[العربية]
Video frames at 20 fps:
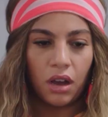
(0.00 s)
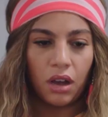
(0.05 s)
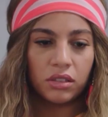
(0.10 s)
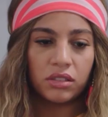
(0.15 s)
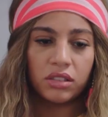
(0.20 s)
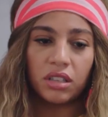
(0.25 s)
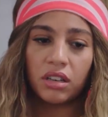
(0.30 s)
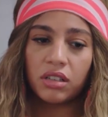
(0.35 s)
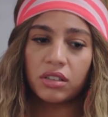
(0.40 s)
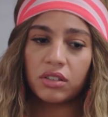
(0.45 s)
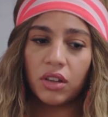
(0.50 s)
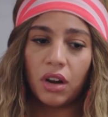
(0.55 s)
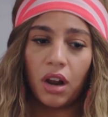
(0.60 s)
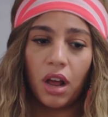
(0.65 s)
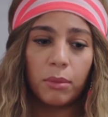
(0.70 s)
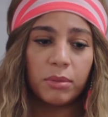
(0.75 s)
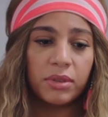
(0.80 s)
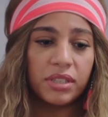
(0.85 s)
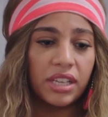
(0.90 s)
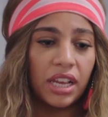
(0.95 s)
بس انا
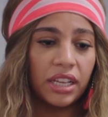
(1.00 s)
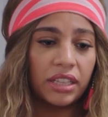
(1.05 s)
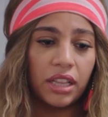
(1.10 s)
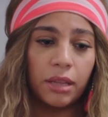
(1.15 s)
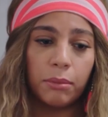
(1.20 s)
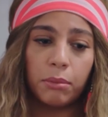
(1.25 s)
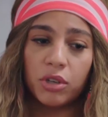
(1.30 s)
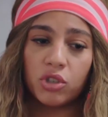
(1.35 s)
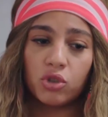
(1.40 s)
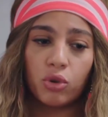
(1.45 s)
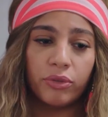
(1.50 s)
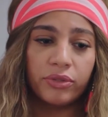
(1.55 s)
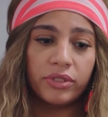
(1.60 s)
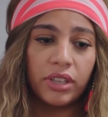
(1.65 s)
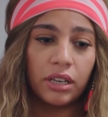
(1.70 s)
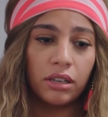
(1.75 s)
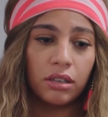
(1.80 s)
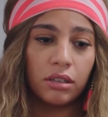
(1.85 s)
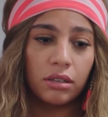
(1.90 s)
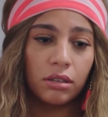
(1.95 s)
الصراحه من ساعه لما
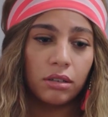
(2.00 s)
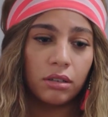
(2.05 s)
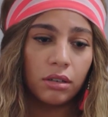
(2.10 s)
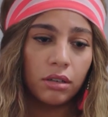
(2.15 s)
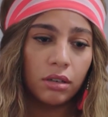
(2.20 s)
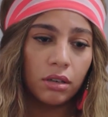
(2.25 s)
شفتك